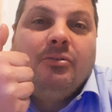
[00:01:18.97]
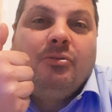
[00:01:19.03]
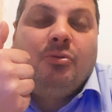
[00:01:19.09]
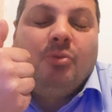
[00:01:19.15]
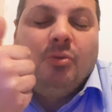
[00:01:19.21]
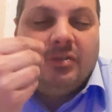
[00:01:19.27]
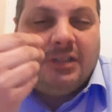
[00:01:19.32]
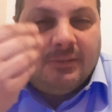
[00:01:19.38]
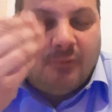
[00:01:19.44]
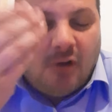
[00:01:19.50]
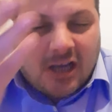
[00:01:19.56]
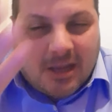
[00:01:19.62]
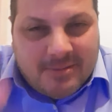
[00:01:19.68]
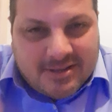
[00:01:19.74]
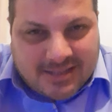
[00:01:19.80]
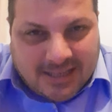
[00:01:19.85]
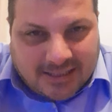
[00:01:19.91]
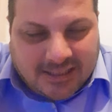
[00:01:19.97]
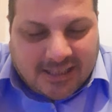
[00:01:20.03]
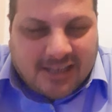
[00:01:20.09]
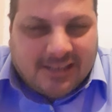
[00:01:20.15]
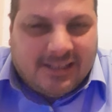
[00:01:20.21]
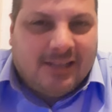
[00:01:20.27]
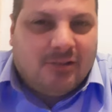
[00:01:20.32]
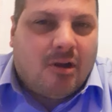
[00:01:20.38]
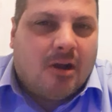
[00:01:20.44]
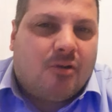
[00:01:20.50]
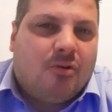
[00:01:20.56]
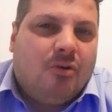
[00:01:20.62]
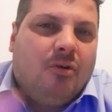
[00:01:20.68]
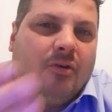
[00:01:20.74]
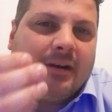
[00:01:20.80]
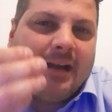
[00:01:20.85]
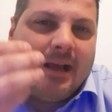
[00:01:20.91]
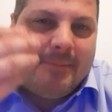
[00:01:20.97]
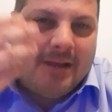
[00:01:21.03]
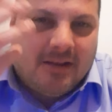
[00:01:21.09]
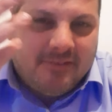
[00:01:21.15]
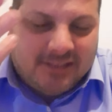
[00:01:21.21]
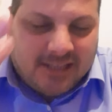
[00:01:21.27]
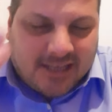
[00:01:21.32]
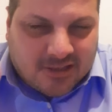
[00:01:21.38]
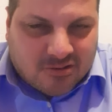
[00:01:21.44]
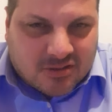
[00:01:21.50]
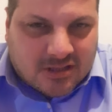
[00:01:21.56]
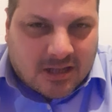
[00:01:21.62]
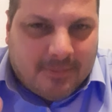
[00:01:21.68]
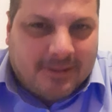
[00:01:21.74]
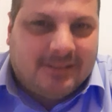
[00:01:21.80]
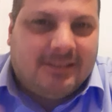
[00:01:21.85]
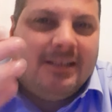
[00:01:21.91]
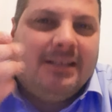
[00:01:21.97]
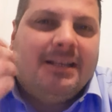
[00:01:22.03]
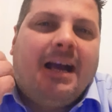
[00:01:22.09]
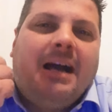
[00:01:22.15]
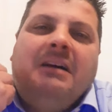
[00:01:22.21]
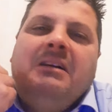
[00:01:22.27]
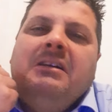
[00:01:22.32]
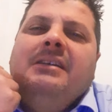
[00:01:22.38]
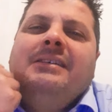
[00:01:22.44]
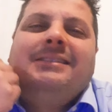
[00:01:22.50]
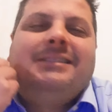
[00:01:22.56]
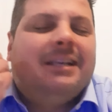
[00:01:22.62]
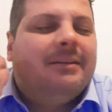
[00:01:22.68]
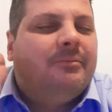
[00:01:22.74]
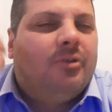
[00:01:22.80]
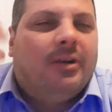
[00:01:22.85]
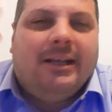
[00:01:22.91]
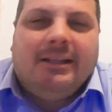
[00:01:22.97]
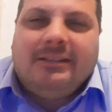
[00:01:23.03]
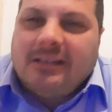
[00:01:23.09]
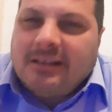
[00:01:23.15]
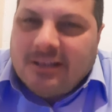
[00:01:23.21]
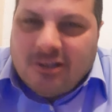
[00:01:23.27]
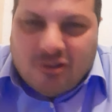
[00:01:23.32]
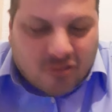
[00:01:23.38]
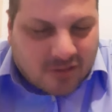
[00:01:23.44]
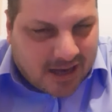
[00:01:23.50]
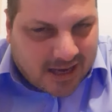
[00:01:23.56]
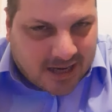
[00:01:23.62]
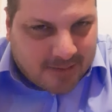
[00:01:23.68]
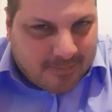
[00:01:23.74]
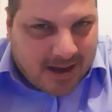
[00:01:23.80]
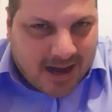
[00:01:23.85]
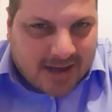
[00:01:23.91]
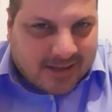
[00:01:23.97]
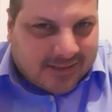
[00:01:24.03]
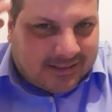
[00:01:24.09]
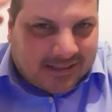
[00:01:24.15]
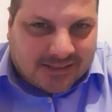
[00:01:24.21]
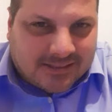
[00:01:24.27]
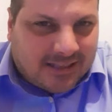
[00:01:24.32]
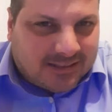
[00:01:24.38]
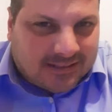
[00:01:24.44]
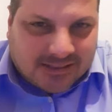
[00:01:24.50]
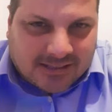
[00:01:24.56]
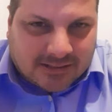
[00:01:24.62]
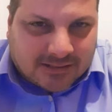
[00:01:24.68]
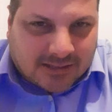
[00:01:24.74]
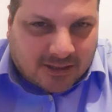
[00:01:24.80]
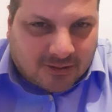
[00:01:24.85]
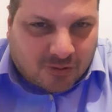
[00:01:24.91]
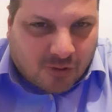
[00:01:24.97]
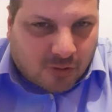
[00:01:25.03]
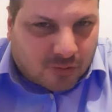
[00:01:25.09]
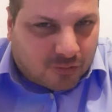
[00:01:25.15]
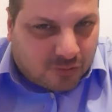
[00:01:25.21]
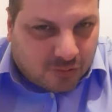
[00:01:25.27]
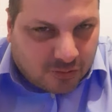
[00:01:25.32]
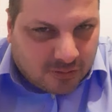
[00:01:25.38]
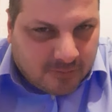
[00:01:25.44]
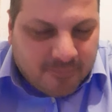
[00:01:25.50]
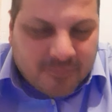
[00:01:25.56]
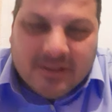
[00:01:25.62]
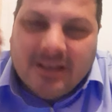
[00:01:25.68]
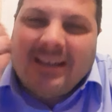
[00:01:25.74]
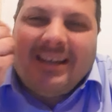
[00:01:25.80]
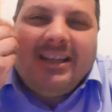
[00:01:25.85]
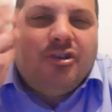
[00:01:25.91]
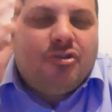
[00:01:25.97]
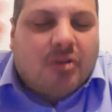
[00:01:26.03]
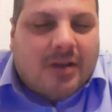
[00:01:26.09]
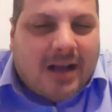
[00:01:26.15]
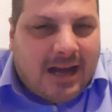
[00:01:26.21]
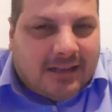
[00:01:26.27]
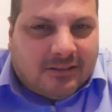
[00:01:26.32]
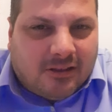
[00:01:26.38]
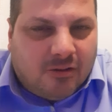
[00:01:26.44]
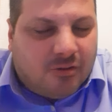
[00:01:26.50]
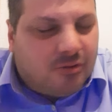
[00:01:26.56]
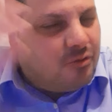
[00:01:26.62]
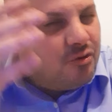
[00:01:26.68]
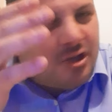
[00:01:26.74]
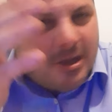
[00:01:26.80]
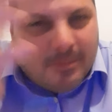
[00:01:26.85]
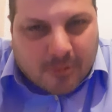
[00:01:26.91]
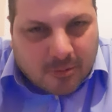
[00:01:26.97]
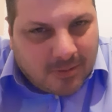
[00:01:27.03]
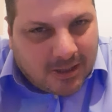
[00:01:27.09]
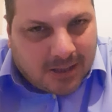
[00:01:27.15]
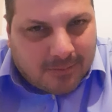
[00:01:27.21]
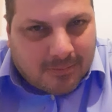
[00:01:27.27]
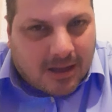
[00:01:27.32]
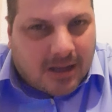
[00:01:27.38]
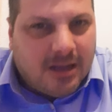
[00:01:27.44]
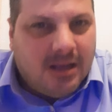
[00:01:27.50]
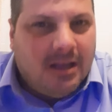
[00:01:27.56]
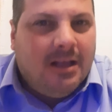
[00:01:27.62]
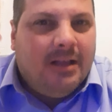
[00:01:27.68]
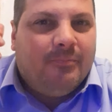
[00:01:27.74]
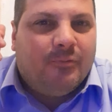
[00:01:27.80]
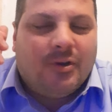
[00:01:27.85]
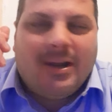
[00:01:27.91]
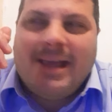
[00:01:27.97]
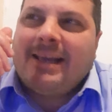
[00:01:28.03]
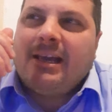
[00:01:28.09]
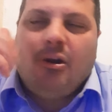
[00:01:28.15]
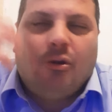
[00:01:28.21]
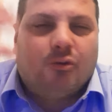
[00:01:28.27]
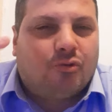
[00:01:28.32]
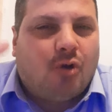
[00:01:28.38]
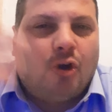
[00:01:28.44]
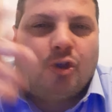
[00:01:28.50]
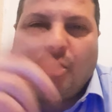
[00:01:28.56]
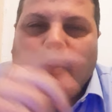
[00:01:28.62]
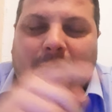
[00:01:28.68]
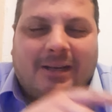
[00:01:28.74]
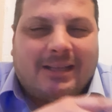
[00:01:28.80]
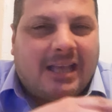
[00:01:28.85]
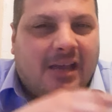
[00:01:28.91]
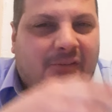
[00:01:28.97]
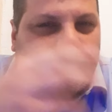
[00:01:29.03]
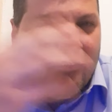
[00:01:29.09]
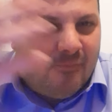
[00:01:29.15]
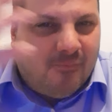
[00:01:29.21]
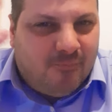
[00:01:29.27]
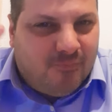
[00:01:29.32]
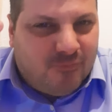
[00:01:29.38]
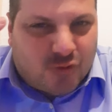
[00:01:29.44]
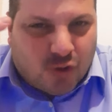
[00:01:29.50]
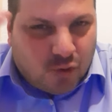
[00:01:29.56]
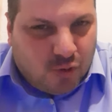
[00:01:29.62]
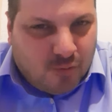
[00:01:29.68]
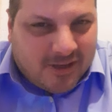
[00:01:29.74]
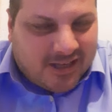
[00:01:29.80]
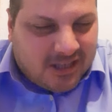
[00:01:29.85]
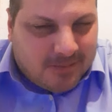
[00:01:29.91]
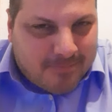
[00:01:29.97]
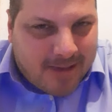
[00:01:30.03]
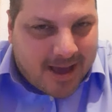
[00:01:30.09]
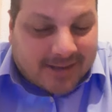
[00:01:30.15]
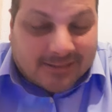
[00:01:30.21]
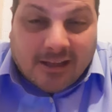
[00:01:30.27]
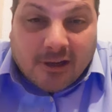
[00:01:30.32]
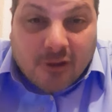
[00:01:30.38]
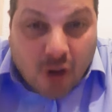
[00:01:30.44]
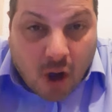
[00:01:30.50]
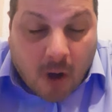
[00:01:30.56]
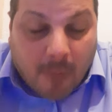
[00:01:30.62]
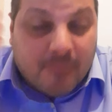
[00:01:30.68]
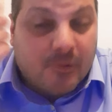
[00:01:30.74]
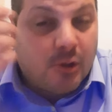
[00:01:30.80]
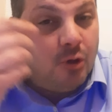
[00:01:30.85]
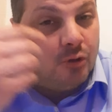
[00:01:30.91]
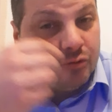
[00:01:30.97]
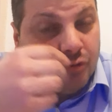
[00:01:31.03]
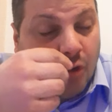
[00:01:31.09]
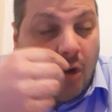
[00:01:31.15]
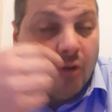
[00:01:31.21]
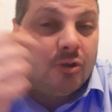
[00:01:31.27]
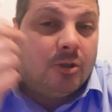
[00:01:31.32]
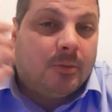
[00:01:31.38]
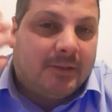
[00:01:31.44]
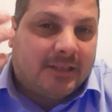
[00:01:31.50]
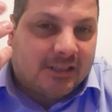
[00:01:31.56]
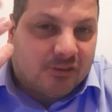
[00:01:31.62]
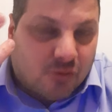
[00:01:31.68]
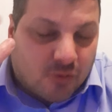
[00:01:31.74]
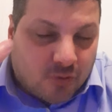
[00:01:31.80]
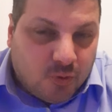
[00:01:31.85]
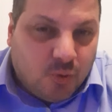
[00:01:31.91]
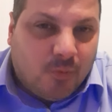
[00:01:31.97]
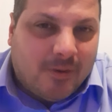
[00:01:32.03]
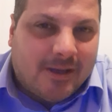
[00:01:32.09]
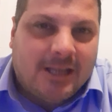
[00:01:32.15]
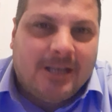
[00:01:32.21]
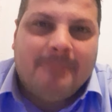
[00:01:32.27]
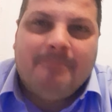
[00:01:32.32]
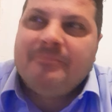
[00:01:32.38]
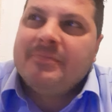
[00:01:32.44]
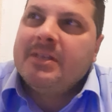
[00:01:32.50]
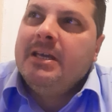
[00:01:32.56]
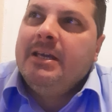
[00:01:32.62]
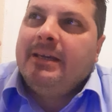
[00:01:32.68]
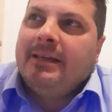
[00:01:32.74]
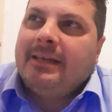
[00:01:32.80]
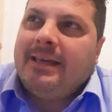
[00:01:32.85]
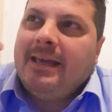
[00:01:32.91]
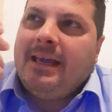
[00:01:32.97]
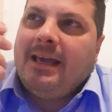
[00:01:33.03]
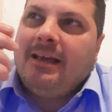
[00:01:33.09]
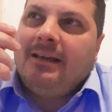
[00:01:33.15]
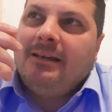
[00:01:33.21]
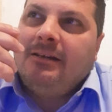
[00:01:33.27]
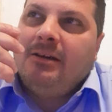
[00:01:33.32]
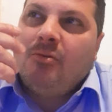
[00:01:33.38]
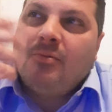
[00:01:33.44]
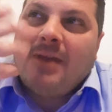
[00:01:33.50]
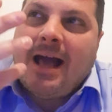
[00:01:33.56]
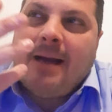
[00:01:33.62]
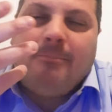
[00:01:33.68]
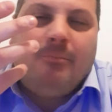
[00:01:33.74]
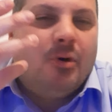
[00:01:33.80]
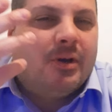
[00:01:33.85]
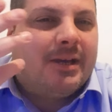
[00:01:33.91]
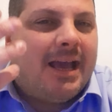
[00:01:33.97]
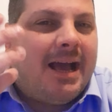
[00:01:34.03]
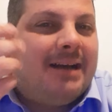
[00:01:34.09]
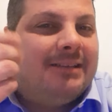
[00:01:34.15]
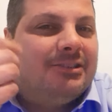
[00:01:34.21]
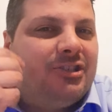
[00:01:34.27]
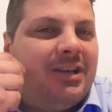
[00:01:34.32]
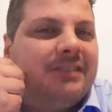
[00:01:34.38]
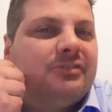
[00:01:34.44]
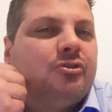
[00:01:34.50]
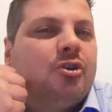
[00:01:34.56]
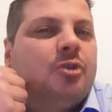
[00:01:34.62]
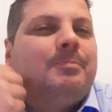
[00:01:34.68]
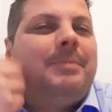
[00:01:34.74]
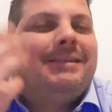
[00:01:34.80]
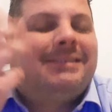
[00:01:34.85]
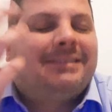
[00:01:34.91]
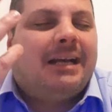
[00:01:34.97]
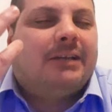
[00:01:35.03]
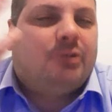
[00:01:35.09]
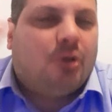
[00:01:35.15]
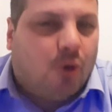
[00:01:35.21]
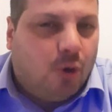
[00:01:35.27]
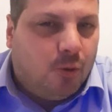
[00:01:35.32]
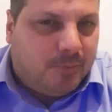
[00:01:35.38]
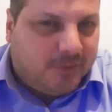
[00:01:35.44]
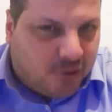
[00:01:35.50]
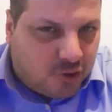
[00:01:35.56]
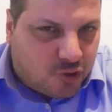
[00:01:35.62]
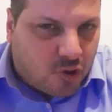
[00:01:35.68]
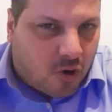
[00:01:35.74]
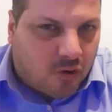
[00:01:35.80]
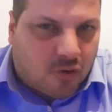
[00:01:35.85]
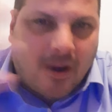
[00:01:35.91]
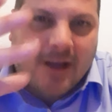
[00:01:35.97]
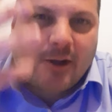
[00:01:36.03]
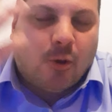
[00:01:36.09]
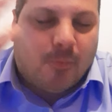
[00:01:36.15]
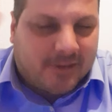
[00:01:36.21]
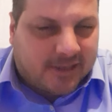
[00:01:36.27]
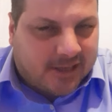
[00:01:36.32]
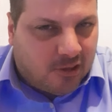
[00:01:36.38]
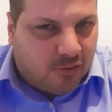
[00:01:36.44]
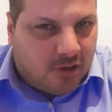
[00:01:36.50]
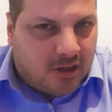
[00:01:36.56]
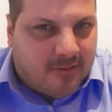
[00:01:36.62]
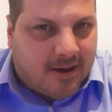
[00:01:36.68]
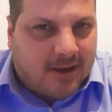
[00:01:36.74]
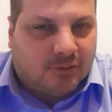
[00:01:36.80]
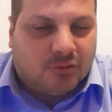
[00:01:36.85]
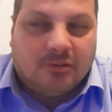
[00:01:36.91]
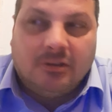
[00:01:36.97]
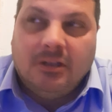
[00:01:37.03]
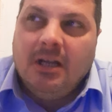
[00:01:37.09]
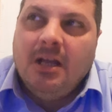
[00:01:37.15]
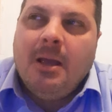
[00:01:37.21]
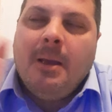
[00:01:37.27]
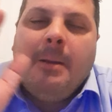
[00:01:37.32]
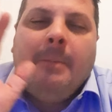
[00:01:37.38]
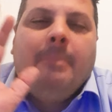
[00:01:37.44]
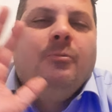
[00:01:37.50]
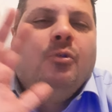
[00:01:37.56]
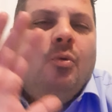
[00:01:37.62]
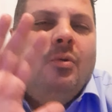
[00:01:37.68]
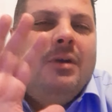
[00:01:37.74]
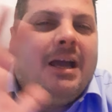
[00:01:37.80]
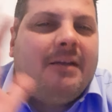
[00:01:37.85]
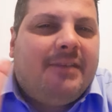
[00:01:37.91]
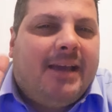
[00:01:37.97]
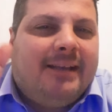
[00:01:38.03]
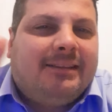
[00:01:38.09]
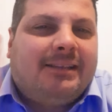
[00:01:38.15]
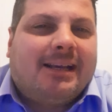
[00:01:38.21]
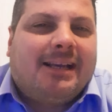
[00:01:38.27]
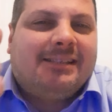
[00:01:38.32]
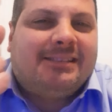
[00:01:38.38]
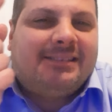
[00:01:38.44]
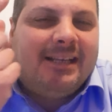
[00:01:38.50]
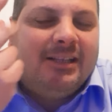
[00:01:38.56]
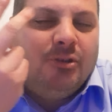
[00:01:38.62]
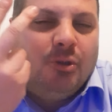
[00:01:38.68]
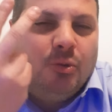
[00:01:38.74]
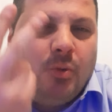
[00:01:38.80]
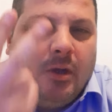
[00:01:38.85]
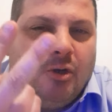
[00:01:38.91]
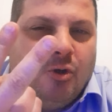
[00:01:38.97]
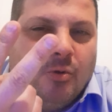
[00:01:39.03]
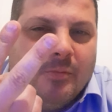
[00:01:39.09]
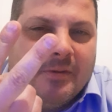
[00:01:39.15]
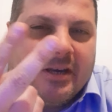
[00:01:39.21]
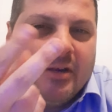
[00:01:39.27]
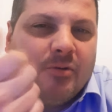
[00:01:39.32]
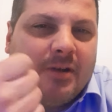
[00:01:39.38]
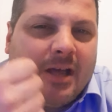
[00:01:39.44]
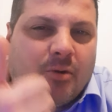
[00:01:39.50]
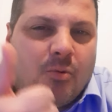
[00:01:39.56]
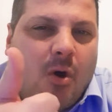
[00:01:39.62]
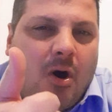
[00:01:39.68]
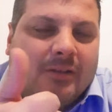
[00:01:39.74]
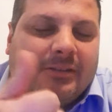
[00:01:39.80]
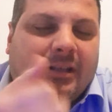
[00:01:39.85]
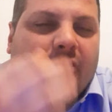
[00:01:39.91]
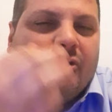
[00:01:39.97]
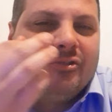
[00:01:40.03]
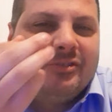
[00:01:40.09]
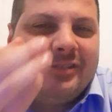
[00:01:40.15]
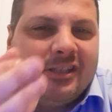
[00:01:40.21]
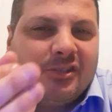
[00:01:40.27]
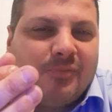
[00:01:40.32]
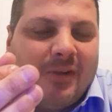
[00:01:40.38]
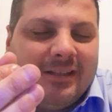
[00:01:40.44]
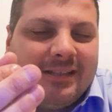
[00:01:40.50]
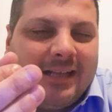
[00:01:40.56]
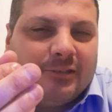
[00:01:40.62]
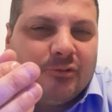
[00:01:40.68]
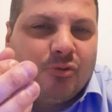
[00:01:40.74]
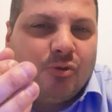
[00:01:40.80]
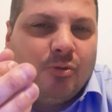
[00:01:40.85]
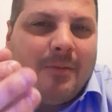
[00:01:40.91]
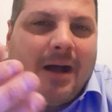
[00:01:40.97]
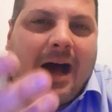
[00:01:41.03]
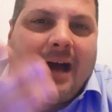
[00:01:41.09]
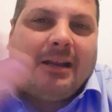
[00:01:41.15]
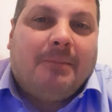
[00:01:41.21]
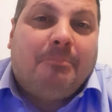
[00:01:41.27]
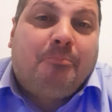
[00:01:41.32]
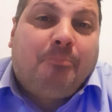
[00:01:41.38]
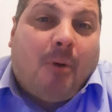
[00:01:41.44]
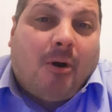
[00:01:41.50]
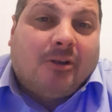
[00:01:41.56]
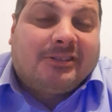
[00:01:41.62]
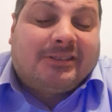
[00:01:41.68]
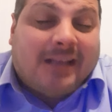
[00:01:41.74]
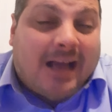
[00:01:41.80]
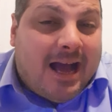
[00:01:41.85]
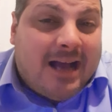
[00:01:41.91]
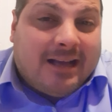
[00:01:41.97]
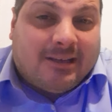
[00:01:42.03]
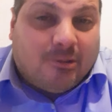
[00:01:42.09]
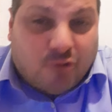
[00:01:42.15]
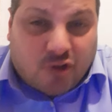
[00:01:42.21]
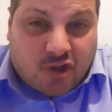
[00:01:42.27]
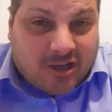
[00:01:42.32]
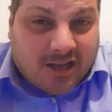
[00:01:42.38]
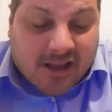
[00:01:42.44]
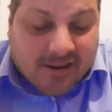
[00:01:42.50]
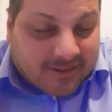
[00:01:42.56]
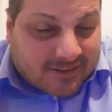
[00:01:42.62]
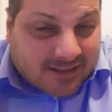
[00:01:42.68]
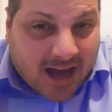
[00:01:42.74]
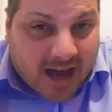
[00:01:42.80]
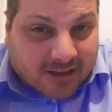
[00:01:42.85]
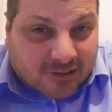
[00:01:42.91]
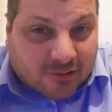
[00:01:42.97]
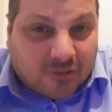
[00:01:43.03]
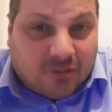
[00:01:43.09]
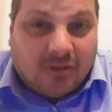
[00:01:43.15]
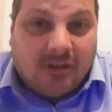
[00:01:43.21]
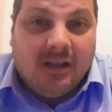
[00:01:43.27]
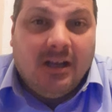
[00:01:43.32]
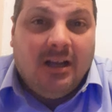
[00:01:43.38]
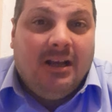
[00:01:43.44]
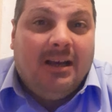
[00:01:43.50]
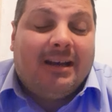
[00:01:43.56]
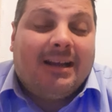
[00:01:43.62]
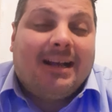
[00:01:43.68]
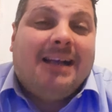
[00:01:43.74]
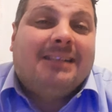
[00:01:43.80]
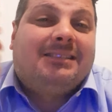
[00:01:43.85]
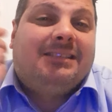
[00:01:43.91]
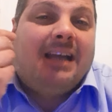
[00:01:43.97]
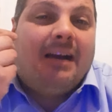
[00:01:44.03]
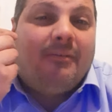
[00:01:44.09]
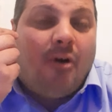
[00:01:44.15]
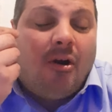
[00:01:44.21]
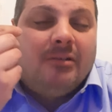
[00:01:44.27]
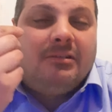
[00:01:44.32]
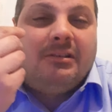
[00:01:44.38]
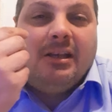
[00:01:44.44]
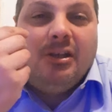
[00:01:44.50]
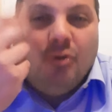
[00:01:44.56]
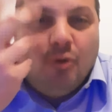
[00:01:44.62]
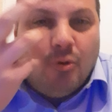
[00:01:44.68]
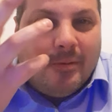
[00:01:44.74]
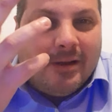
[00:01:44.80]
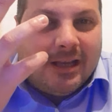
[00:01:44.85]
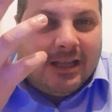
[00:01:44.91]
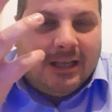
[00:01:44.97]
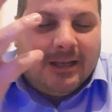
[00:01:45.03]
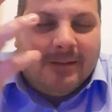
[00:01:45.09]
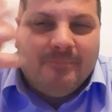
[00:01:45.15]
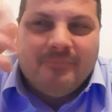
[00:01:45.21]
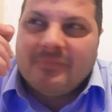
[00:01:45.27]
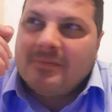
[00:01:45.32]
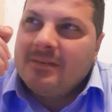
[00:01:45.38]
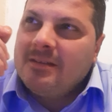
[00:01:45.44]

tutti voi che mi state chiedendo ancora e me l'avete chiesto stamattina, se volete rigiocare a Bari 60-78, rigiocatelo, non c'è problema. Non è che l'ho tolto perché sono numeri di merda. No, l'ho tolto perché sono numeri che eh, un ambo che ha già sorpassato i colpi di gioco. Ecco perché l'ho levato. Nulla vieta che essendo due numeri una ruota non si è sfaldato su Bari possa anche uscire in ritardo. Ragazzi, a volte i numeri